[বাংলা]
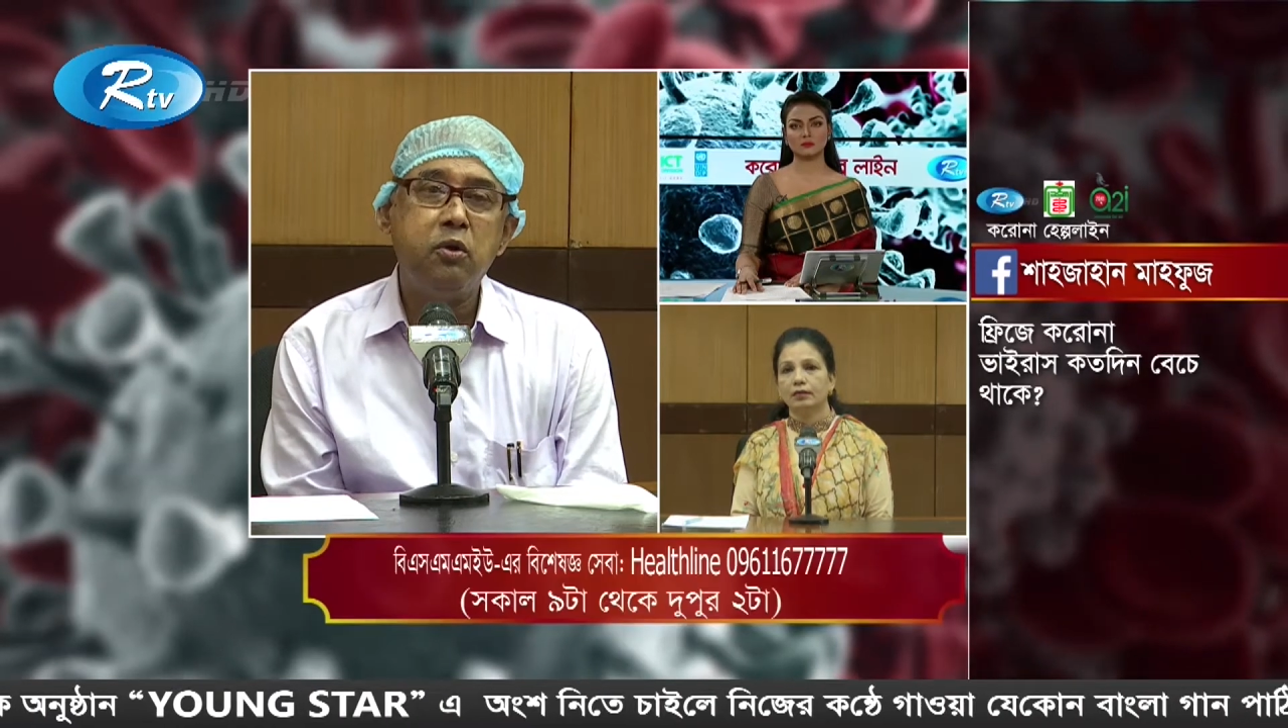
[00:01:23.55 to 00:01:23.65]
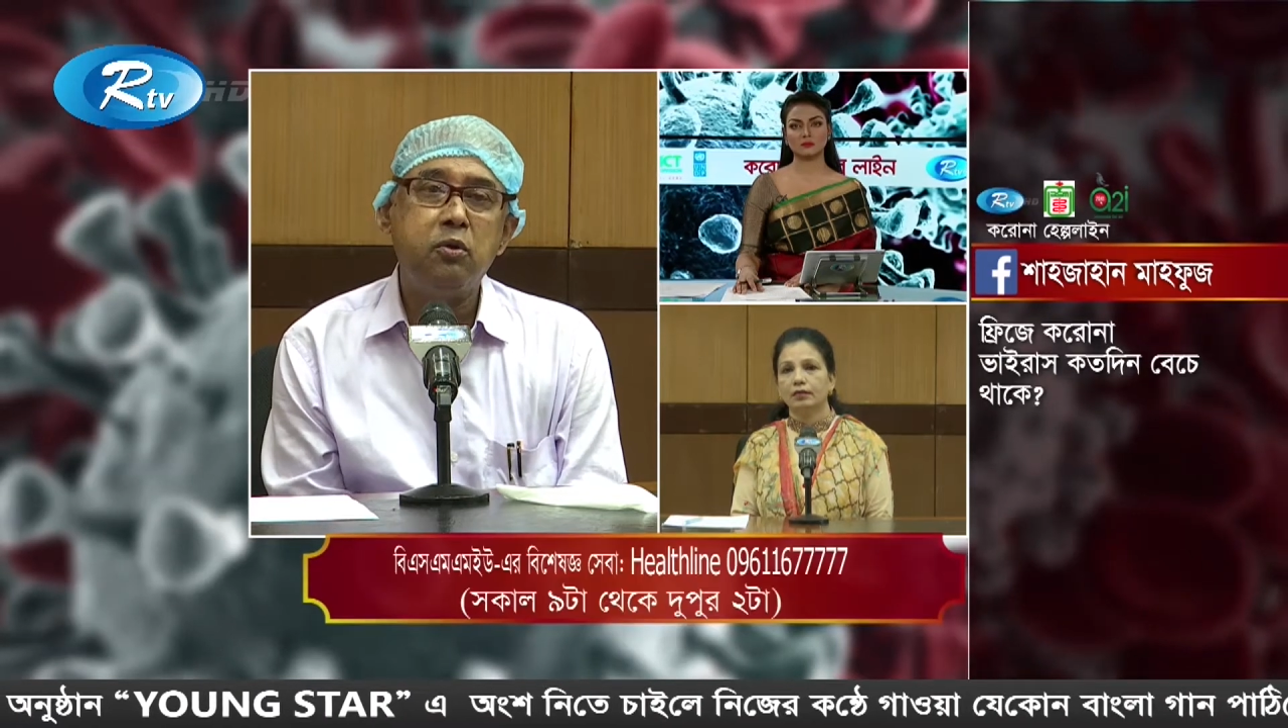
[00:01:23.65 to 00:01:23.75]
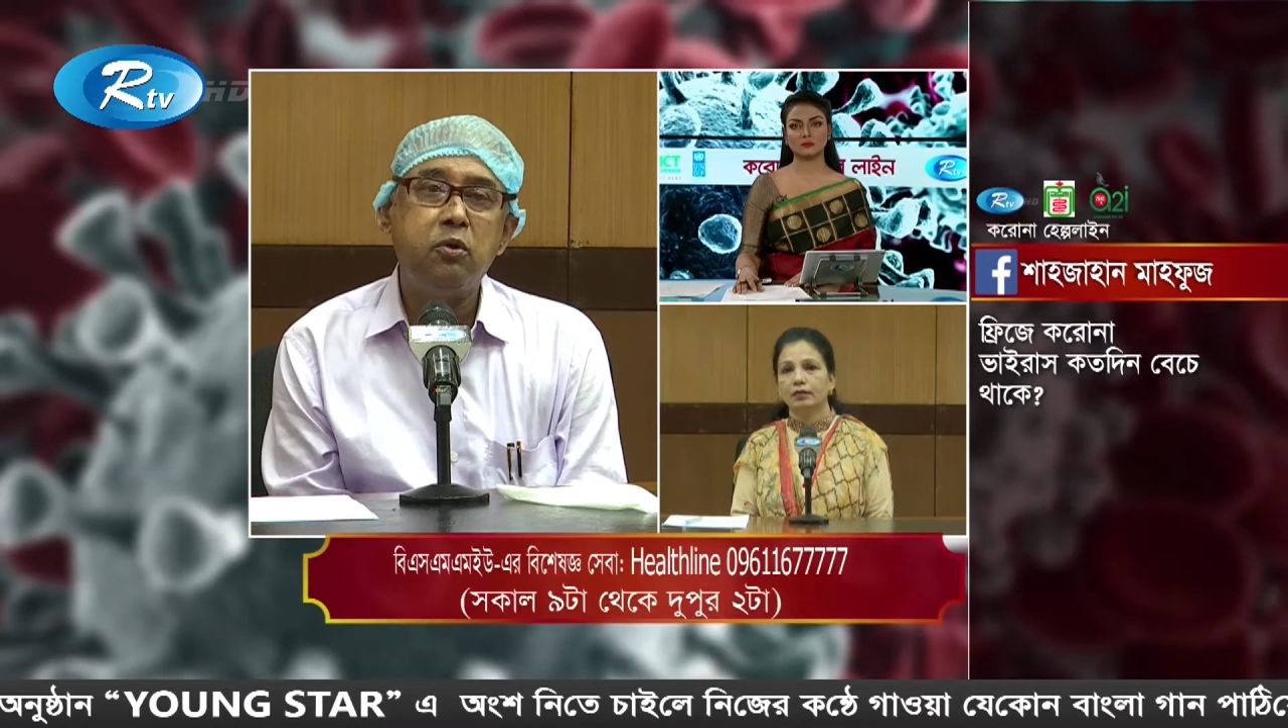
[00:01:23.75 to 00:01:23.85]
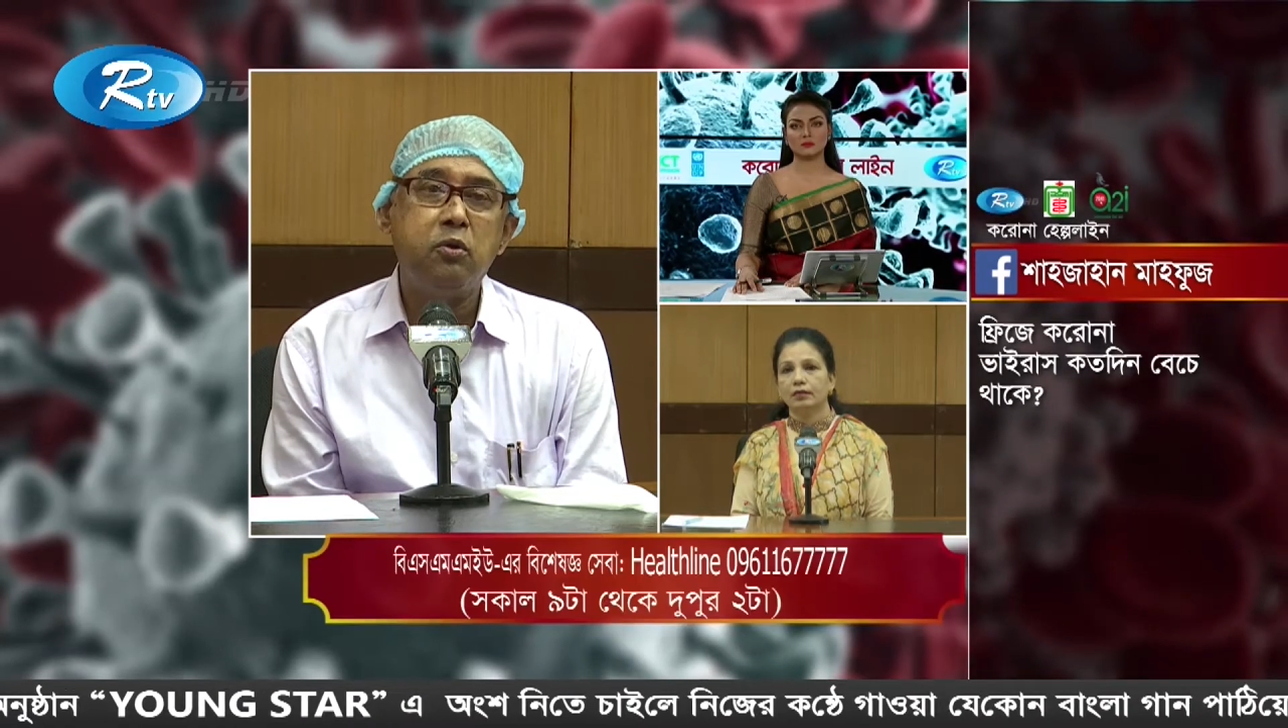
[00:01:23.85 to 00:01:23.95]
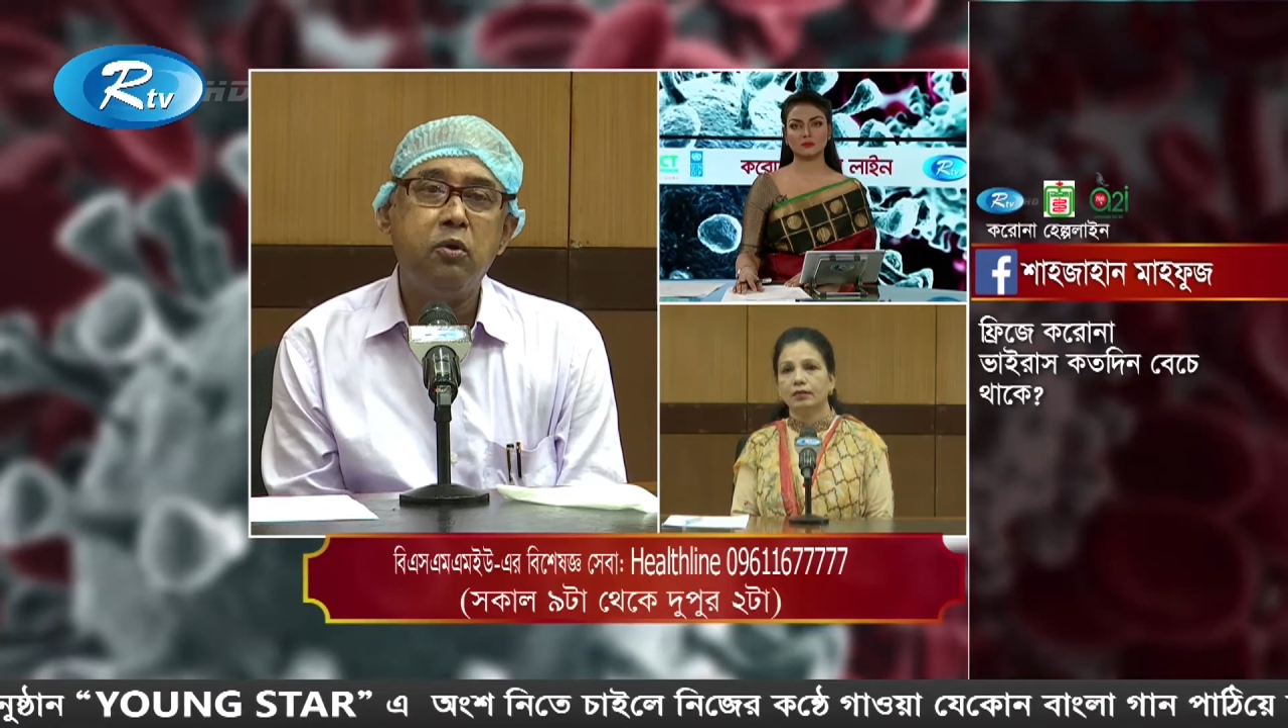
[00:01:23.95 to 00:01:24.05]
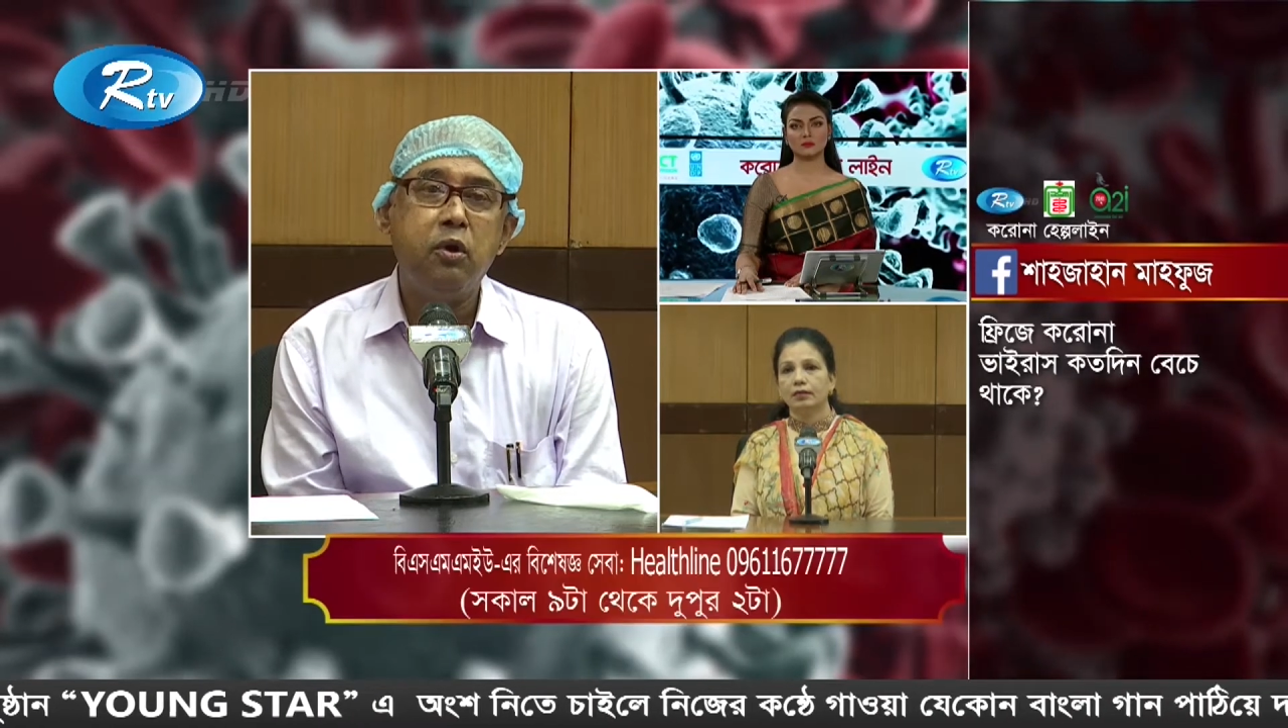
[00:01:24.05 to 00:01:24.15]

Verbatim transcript: ঘনত্ব